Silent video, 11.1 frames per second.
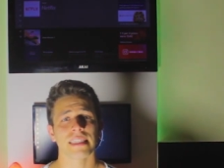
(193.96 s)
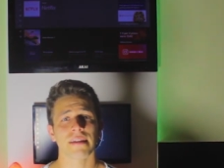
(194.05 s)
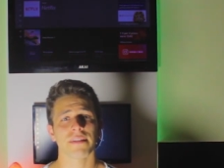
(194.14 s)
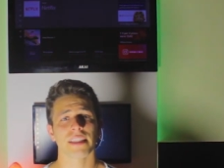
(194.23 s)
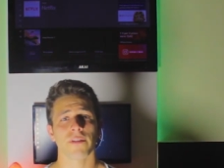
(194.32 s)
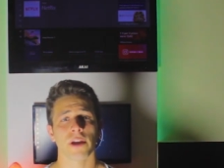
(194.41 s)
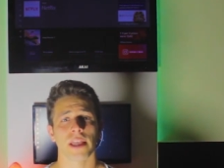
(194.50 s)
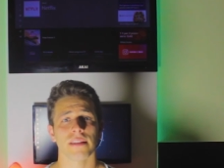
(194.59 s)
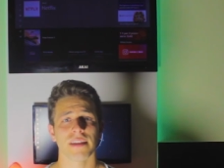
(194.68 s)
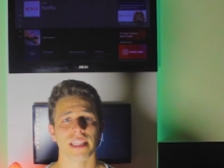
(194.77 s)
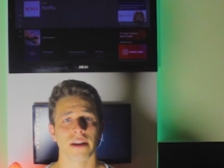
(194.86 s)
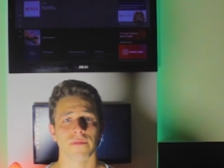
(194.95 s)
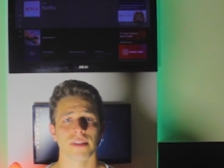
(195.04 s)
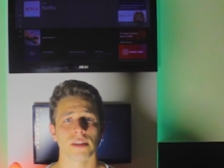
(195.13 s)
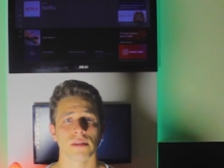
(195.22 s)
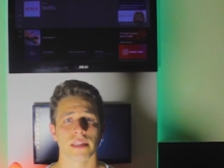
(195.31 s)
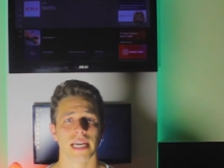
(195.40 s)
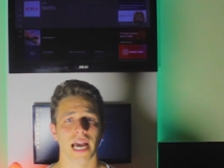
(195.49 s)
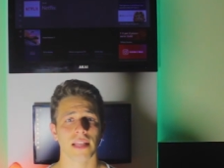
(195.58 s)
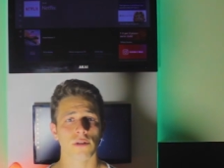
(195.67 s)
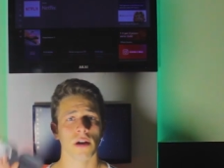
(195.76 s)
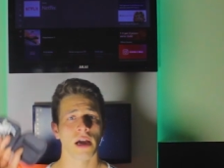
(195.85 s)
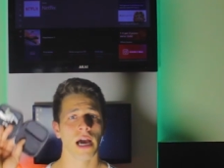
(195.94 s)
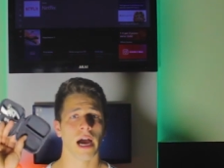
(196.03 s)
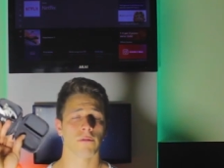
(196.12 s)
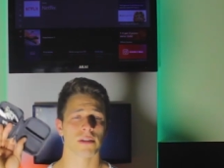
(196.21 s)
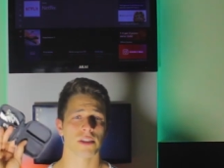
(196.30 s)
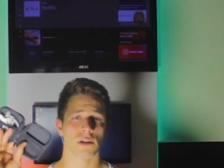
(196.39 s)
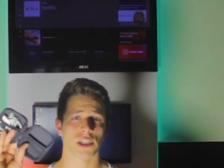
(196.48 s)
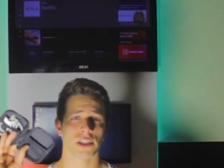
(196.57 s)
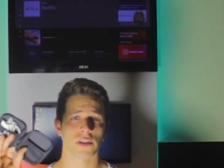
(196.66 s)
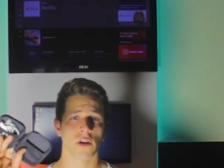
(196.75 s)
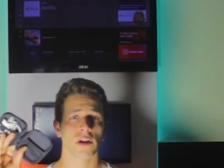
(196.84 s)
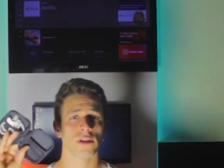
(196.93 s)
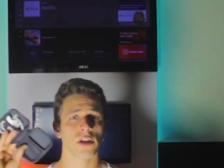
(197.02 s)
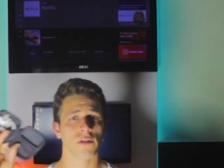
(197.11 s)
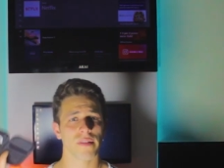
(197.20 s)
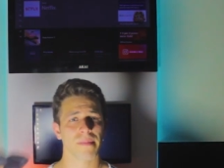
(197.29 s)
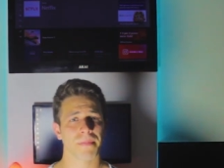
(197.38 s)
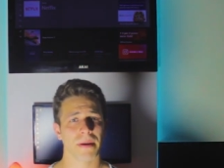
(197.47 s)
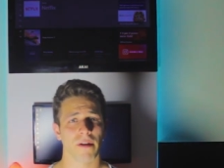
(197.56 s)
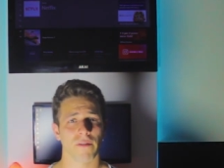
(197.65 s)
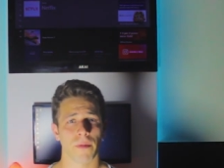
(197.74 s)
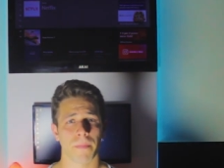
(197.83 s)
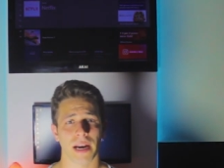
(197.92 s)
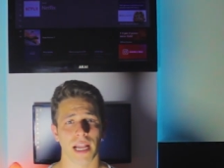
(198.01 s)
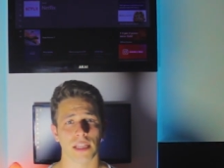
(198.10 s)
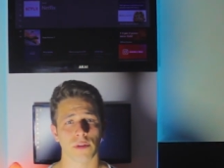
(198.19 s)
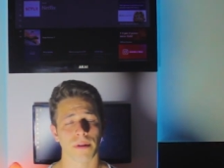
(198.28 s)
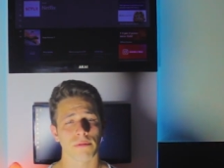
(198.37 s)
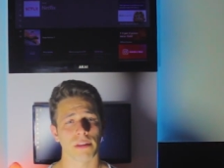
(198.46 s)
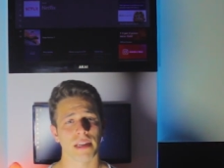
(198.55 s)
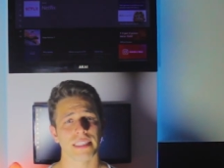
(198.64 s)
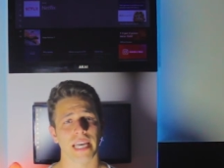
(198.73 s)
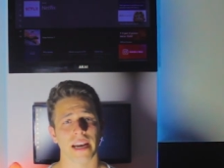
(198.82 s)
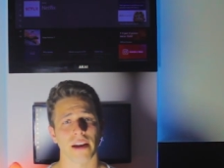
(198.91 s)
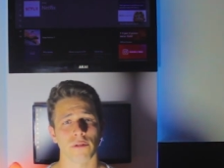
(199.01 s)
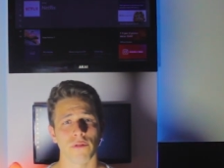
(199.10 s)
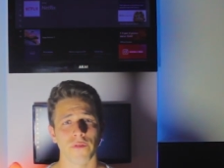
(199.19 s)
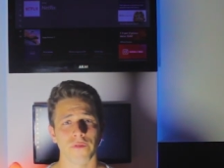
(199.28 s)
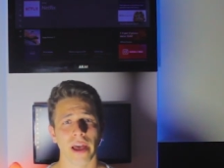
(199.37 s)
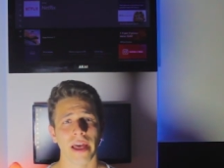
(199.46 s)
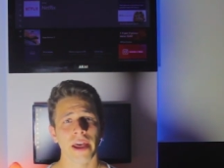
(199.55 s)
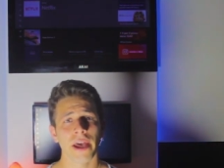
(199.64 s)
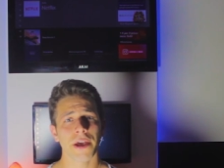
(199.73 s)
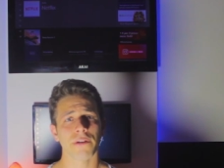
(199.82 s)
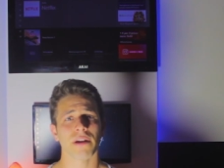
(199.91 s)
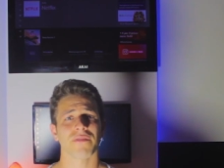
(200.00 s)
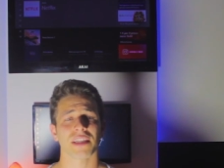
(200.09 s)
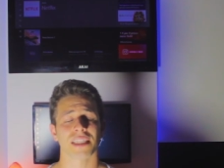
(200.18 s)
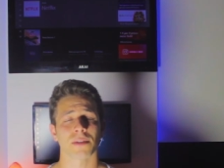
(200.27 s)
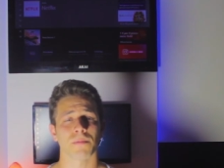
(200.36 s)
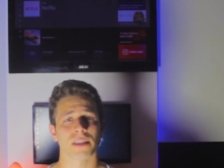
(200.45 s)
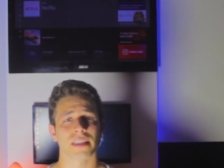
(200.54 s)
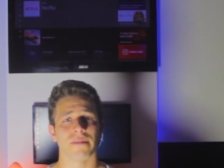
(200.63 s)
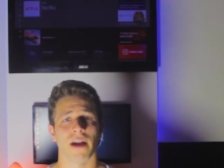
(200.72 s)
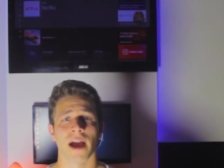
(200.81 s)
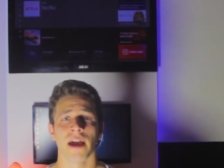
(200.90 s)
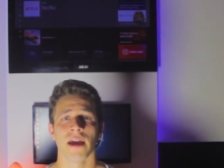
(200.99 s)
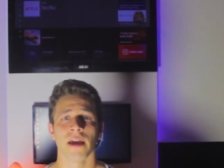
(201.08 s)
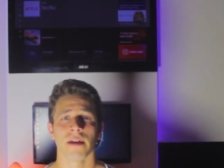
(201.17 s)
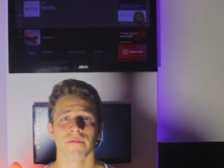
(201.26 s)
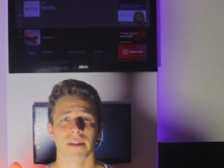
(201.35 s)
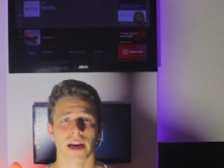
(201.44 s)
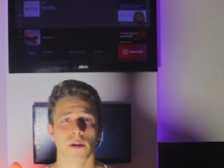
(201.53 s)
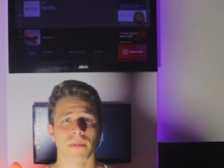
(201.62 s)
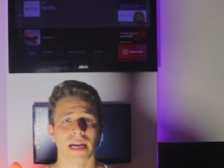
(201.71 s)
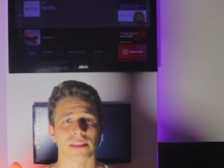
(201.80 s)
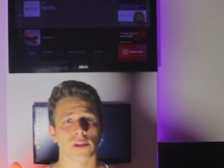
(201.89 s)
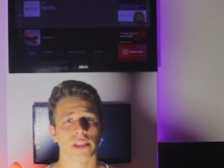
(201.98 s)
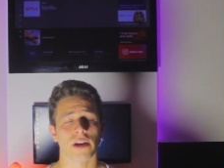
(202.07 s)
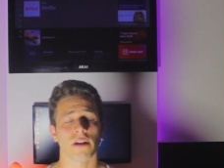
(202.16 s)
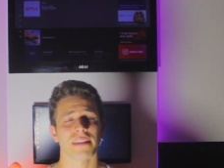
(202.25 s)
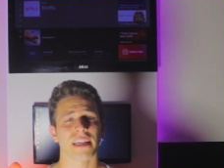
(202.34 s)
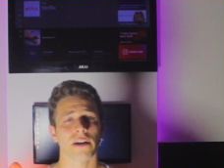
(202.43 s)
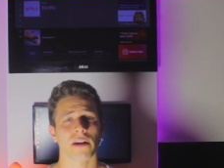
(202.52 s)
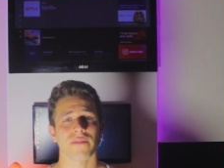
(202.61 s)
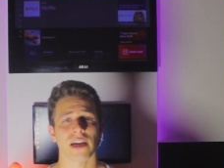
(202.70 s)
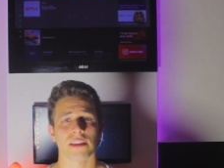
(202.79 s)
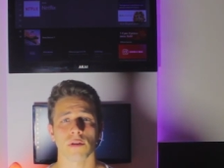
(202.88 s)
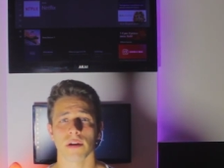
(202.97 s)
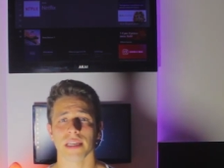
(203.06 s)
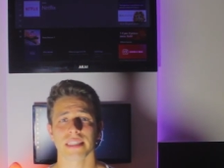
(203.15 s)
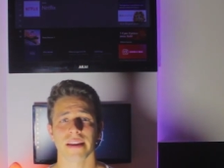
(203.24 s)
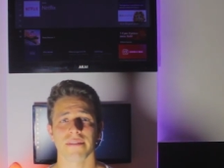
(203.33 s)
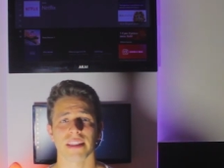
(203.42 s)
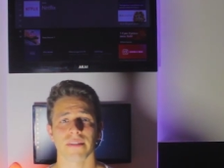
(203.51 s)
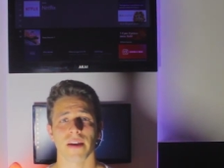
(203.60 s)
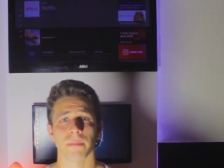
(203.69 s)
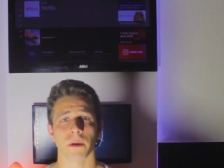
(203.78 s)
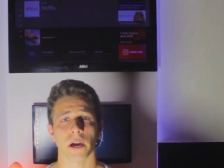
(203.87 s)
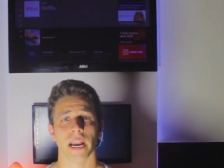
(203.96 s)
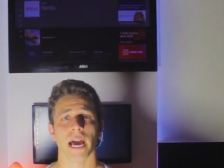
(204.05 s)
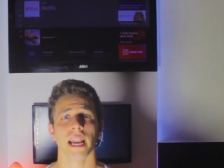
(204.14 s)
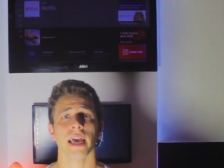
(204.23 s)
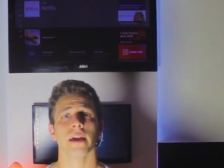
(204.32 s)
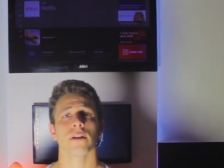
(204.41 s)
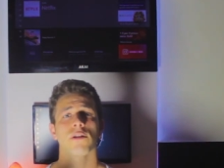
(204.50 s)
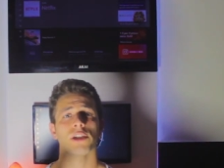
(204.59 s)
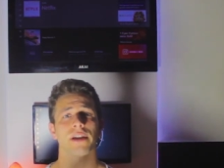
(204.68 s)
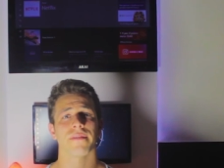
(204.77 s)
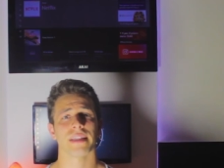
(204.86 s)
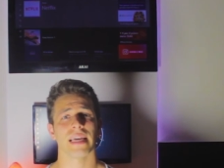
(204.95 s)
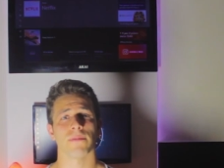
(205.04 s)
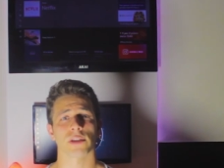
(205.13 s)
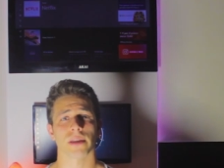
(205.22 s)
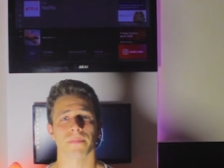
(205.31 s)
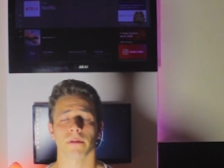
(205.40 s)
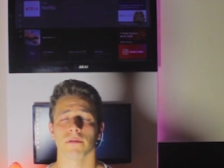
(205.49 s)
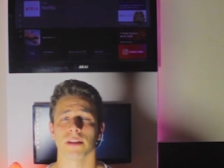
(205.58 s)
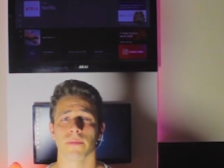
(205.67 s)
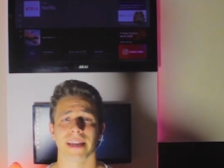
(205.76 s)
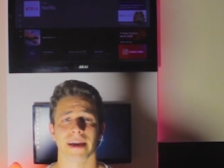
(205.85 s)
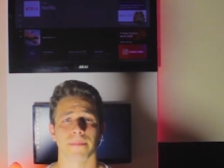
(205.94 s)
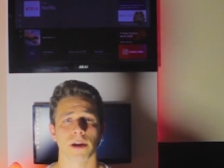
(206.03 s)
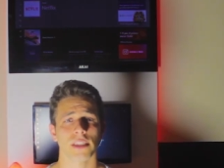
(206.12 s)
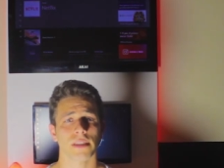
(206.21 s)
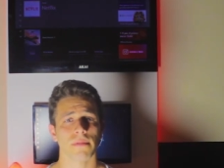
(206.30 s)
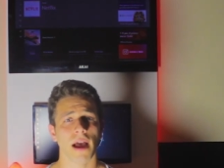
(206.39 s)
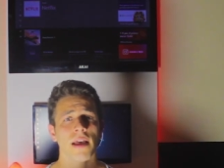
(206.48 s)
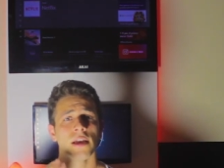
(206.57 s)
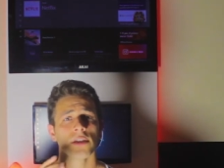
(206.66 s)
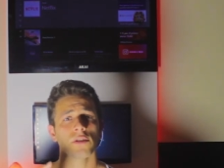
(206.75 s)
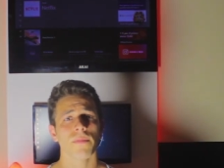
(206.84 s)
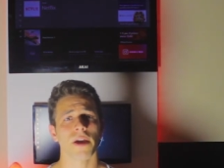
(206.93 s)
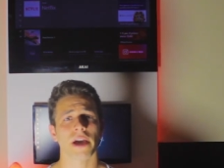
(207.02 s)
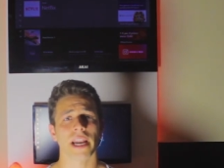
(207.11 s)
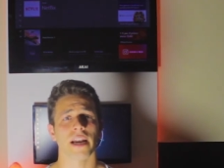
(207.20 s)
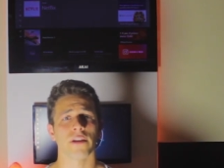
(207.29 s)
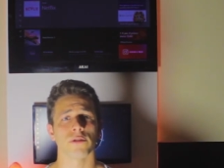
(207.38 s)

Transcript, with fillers: se avete voglia di vedere un video dedicato a questo accessorio di cui prima vi ho parlato per utilizzare le cuffie in una fase sportiva. Vi raccomando, se non l'avete ancora fatto, iscrivetevi al mio canale, noi ci rivediamo sempre qui domenica prossima sul mio canale